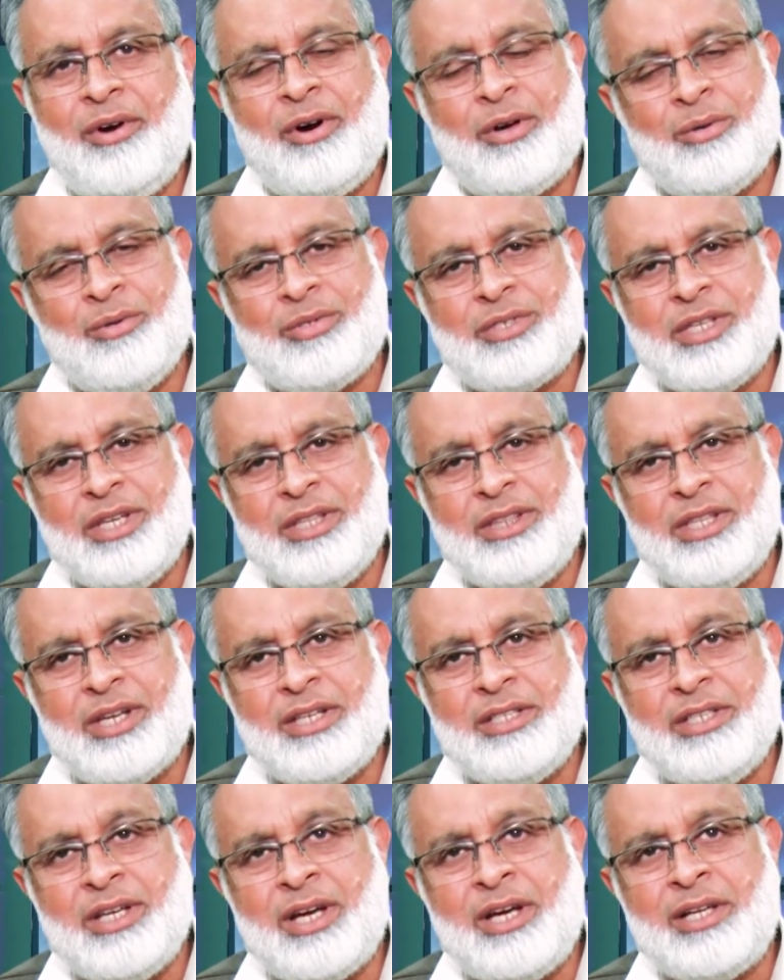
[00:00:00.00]
और उसके
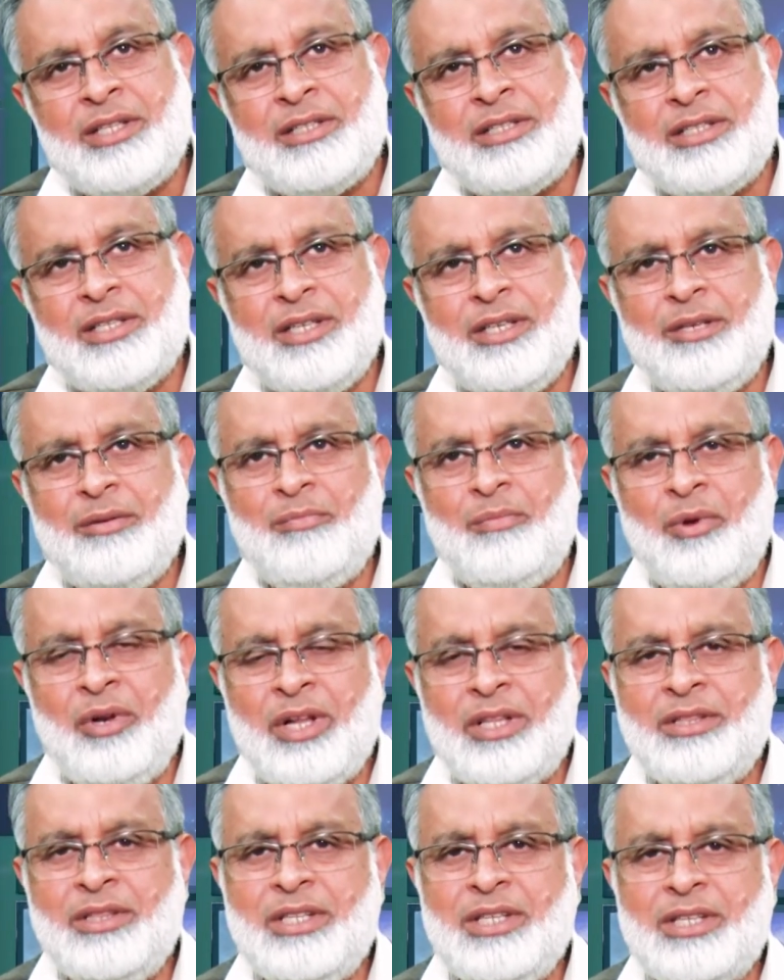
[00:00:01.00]
दर्जात की
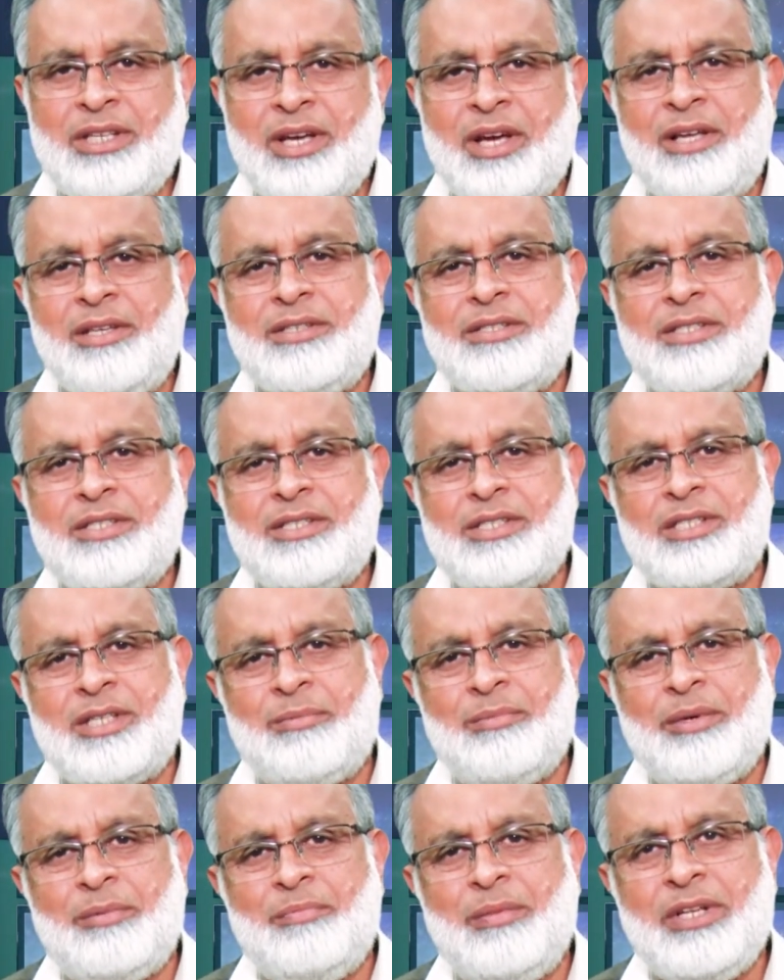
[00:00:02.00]
बुलंदी का
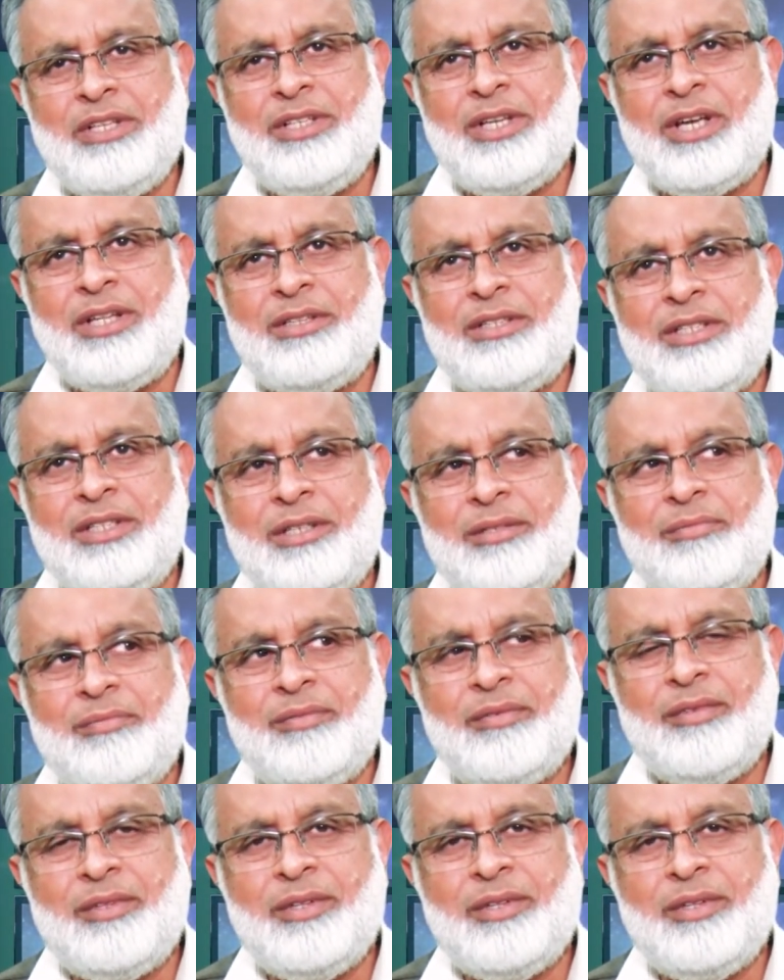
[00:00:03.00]
सबब बन जाती है